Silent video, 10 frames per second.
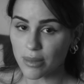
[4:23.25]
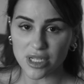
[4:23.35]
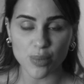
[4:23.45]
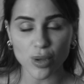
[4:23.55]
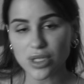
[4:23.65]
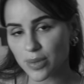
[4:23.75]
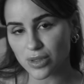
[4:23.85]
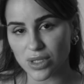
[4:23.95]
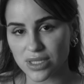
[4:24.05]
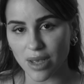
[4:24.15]
Mas poucas
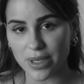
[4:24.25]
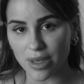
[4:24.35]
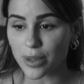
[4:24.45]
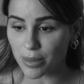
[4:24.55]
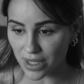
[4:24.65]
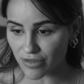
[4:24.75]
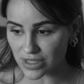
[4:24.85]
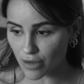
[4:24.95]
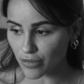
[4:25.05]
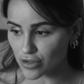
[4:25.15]
pessoas sabem que a primeira
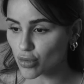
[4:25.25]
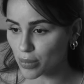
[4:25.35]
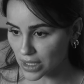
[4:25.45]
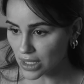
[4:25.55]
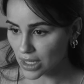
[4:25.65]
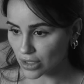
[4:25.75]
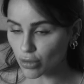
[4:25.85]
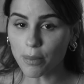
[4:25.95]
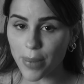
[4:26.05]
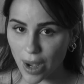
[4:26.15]
vez que eu fui subir
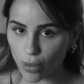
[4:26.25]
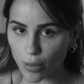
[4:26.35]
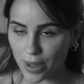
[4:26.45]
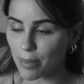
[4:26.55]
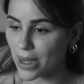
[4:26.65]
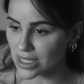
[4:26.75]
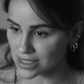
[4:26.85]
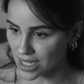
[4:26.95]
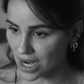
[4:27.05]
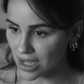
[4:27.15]
num palco para
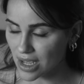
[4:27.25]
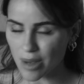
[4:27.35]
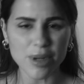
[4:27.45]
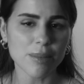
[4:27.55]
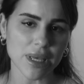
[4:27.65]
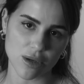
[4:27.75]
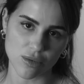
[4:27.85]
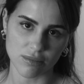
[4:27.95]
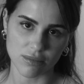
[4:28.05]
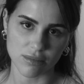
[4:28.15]
palestrar,
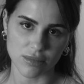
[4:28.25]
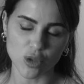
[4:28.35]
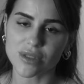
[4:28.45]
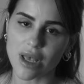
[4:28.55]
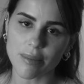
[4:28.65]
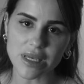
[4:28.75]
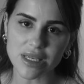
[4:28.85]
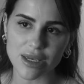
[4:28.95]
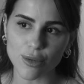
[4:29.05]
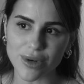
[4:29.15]
primeiro, não sabem
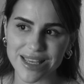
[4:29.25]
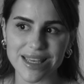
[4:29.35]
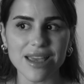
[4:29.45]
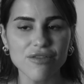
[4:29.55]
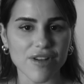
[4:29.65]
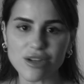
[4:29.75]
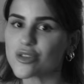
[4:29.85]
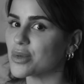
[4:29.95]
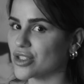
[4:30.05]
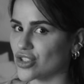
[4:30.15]
que eu neguei
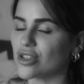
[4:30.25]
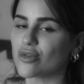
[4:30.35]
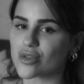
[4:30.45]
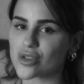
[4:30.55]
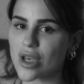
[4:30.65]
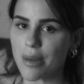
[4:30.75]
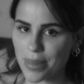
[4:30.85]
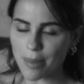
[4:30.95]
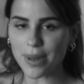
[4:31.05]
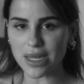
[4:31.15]
vários pedidos
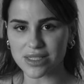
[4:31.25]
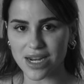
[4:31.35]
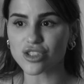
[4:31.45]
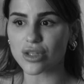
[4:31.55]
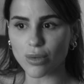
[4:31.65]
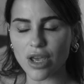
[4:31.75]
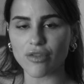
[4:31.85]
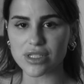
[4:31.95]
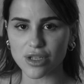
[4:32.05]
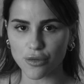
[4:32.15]
para palestrar de tão
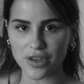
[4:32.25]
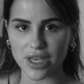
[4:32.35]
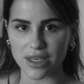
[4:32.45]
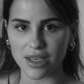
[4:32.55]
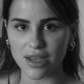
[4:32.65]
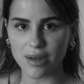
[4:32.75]
nervosa que eu fiquei